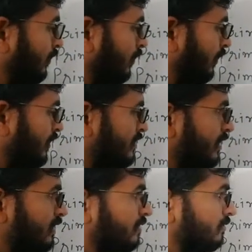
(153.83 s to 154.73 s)
थर्टी
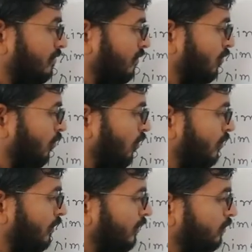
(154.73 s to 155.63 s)
सिक्स
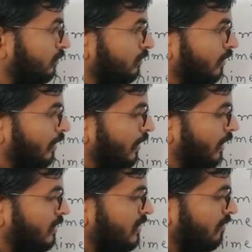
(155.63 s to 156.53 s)
फोर्टी टू
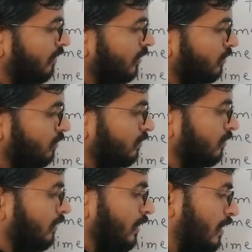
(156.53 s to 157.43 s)
एंड सेवेंटी टू
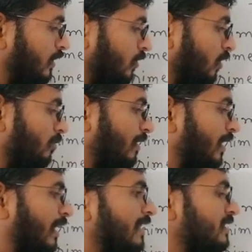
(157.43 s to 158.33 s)
इन तीनों नंबर
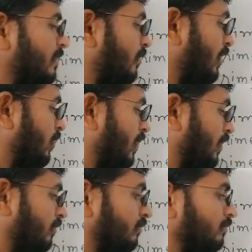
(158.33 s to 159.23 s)
का एलसीएम क्या होगा
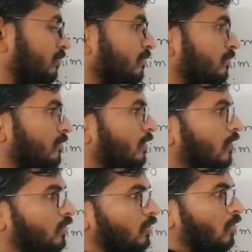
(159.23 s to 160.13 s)

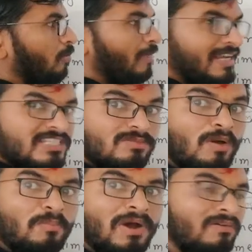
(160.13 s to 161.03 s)
तो
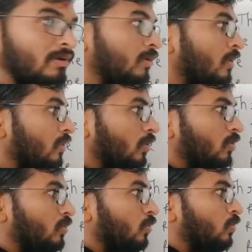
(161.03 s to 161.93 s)
मैक्सिमम पावर तो
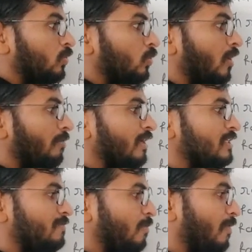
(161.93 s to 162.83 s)
टू टू का
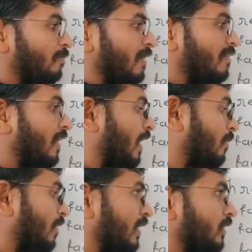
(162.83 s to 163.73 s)
मैक्सिमम पावर कहाँ
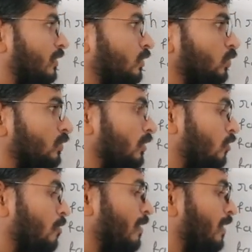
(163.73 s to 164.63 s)
पे है टू
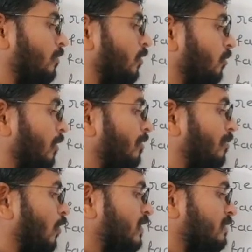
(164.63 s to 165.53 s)
तीनों में फिर भी
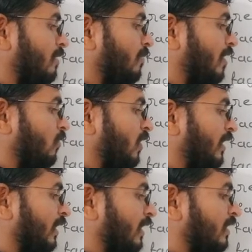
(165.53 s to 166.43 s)
मैक्सिमम पावर वो
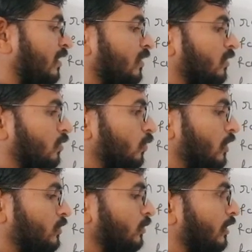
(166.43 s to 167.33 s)
लेने का टू
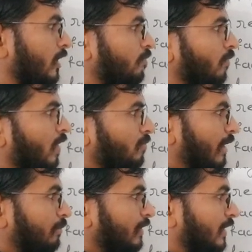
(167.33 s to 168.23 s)
रेस टू थ्री
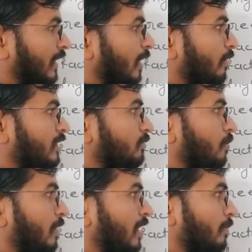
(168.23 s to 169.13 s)
बाद में थ्री का
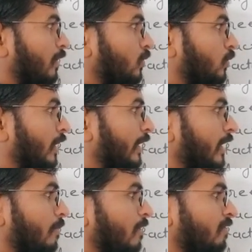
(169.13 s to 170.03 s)
मैक्सिमम पावर यहाँ पे टू है
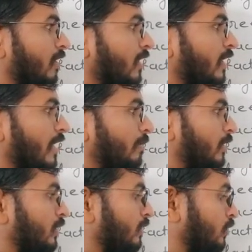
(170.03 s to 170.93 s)
या पे वन है या पे
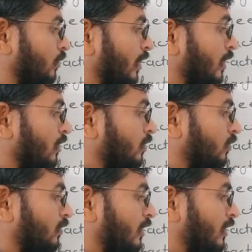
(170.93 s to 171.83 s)
टू है
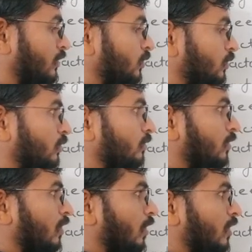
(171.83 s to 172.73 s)
तो थ्री रेस टू टू
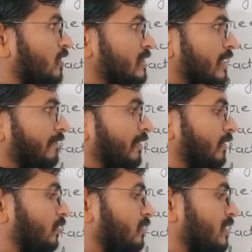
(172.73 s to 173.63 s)
और सेवन
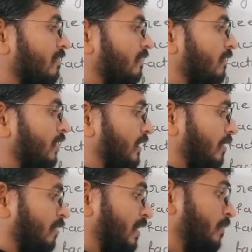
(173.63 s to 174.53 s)
तो सेवन वन
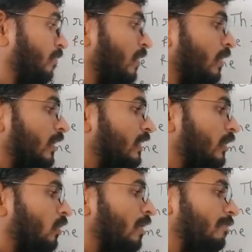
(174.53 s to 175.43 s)
टाइम है इन
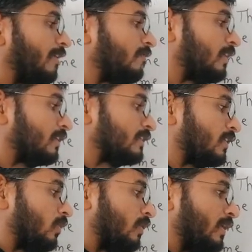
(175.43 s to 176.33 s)
तीनों का मल्टीप्लीकेशन
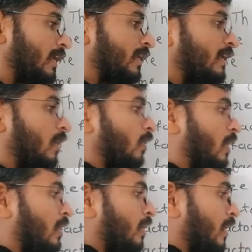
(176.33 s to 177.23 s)
करोगे यानी कि क्या
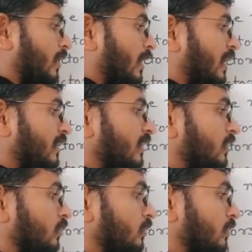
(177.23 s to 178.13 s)
होगा एट
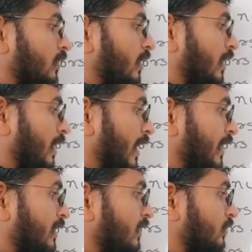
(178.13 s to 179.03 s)
इंटू
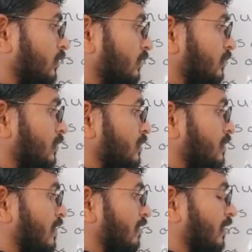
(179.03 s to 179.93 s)
नाइन इंटू
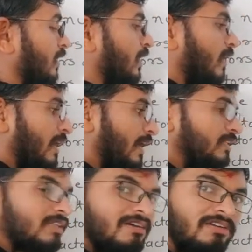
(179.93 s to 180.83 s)
सेवन
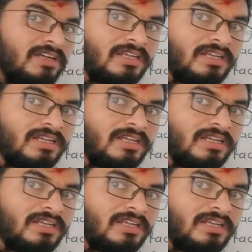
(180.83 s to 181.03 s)
एट नाउ